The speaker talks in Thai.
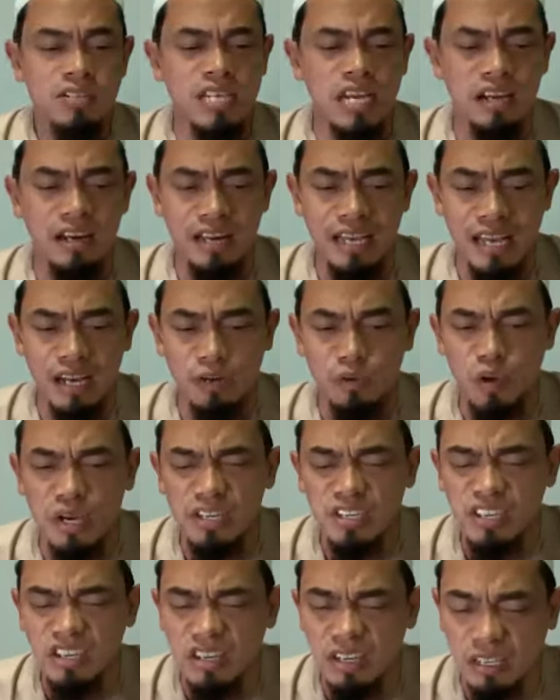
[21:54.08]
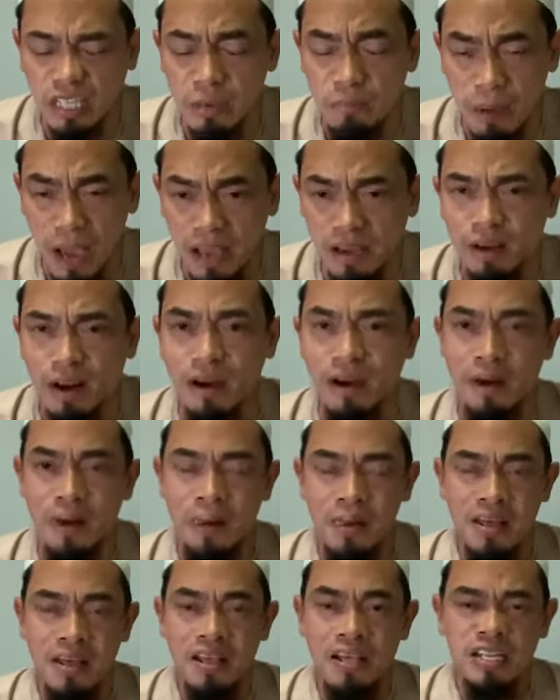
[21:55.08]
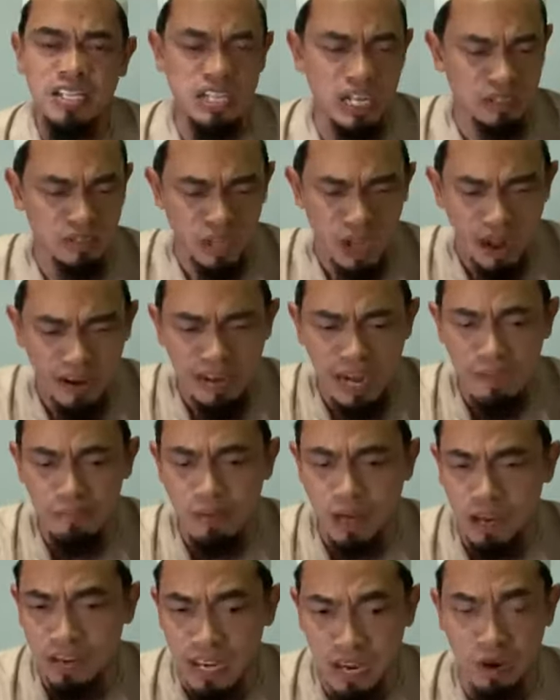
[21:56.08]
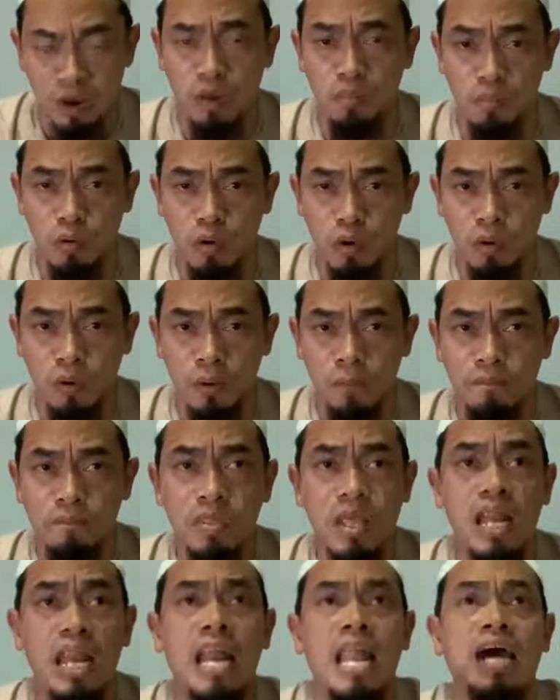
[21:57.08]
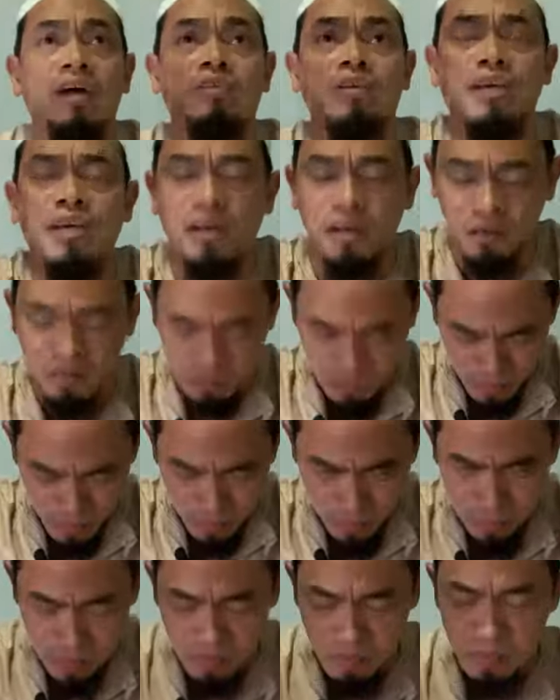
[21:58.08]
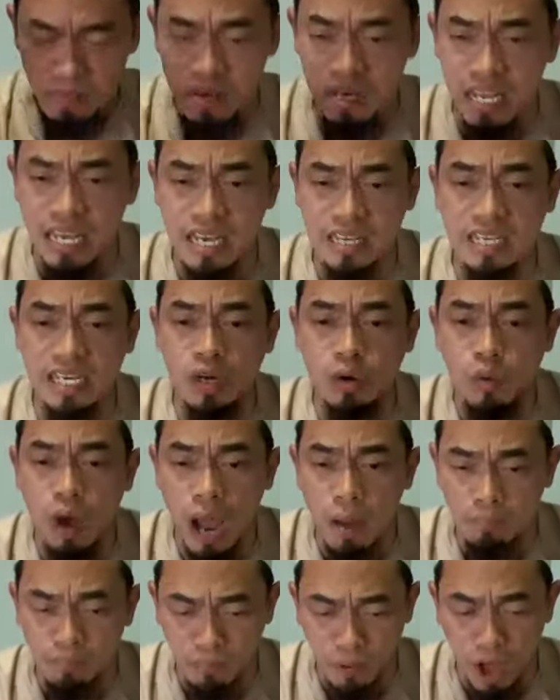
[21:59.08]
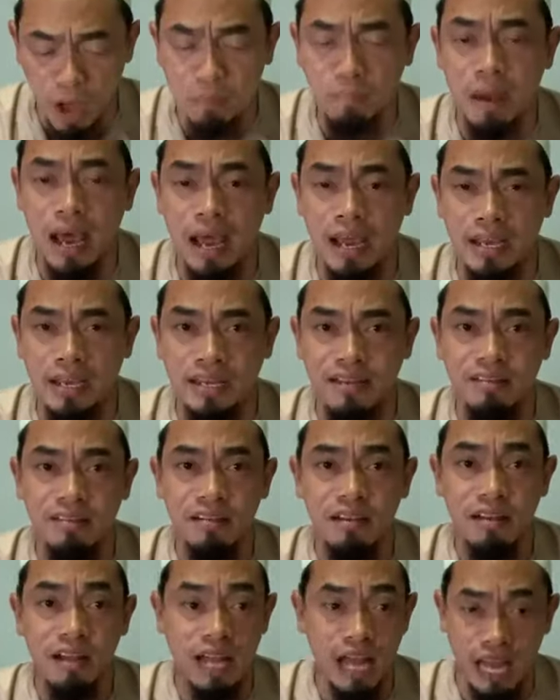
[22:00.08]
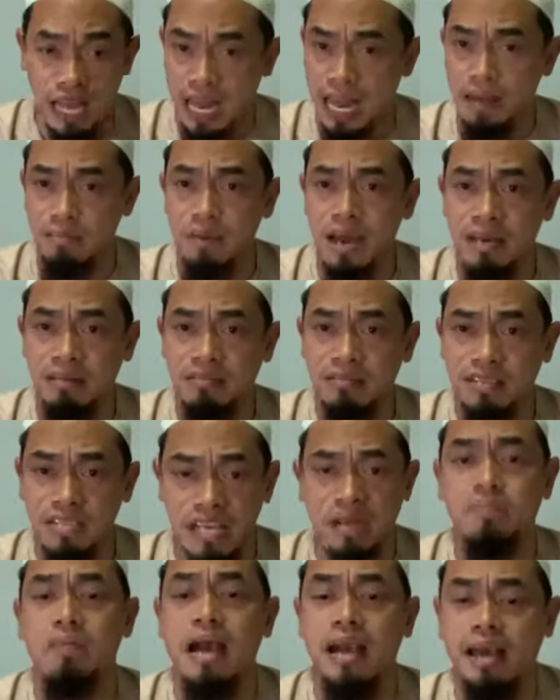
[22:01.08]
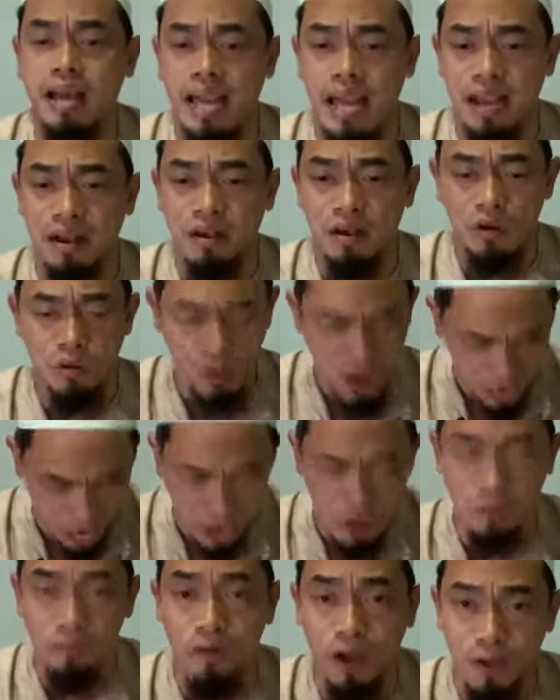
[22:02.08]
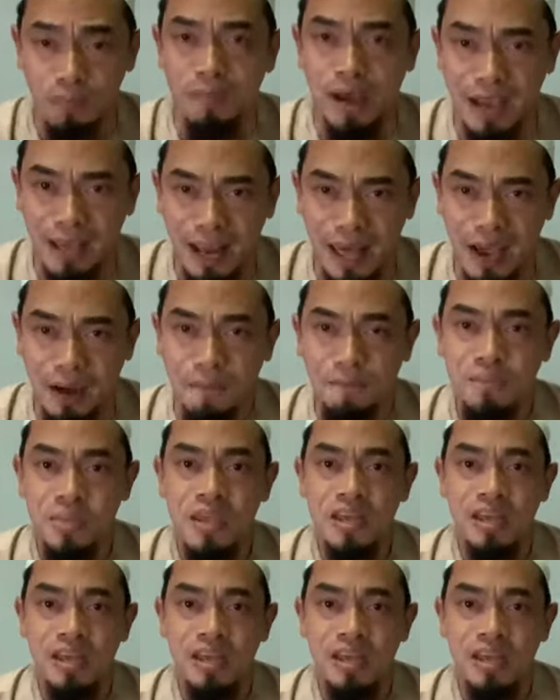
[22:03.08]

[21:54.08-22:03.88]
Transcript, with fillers: จะเรียกด้วยชื่อที่ไพเราะจะต้อนรับเขาอย่างอบอุ่นแล้วก็นี่คือความปลอดภัยอาลามัตเครื่องหมายแรกว่าเขาปลอดภัยแล้ว